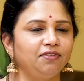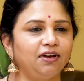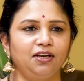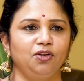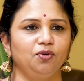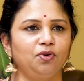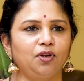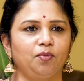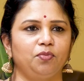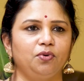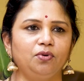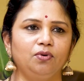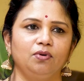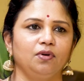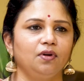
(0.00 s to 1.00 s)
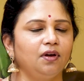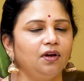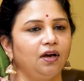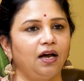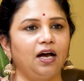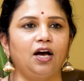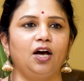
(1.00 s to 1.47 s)
ఇవన్నీ ఉన్నప్పుడు
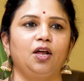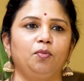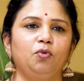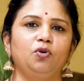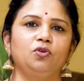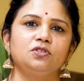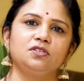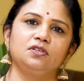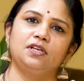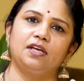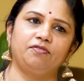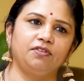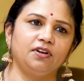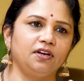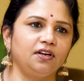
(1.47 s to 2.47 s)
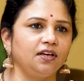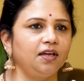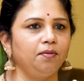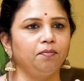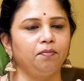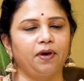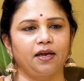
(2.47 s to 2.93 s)
హార్మోన్స్ డెఫినెట్ గా
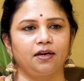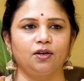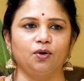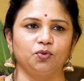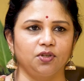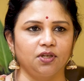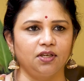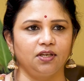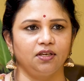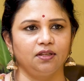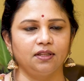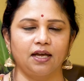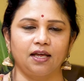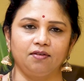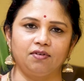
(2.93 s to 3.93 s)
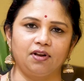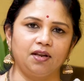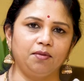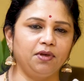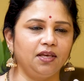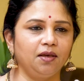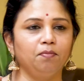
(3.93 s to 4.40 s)
ఇంపాక్ట్ అవుతాయి దానివల్ల
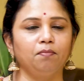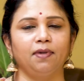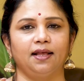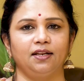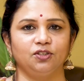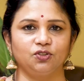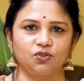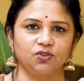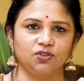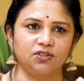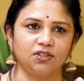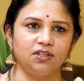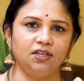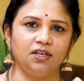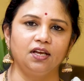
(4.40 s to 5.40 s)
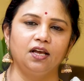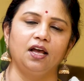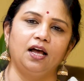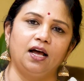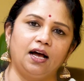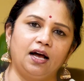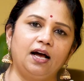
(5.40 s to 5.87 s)
మీకు ఇంబ్యాలెన్స్ వస్తుంది
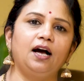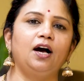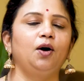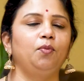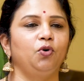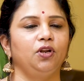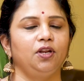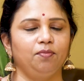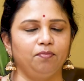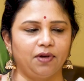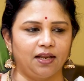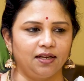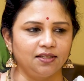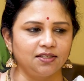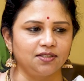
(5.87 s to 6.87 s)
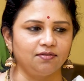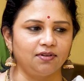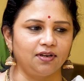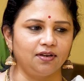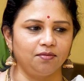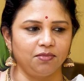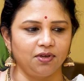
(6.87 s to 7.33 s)
ఆ హార్మోన్ ఇంబ్యాలెన్స్
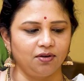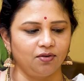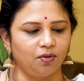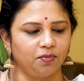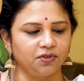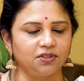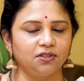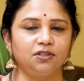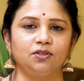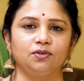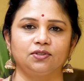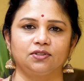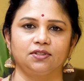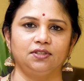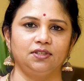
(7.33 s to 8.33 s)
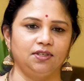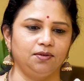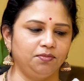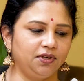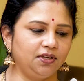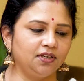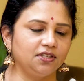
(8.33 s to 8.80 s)
వల్ల మీకు ఒబిసిటీ వస్తుంది
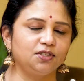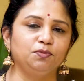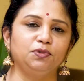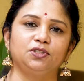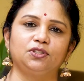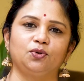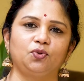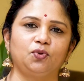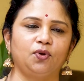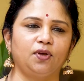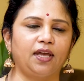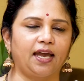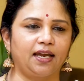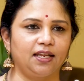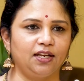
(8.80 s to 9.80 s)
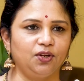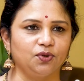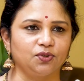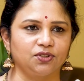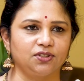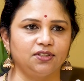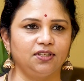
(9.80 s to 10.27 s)
పీరియడ్స్ మిస్ అవుతాయి యాక్ని
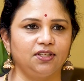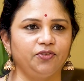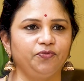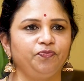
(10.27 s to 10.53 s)
వస్తుంది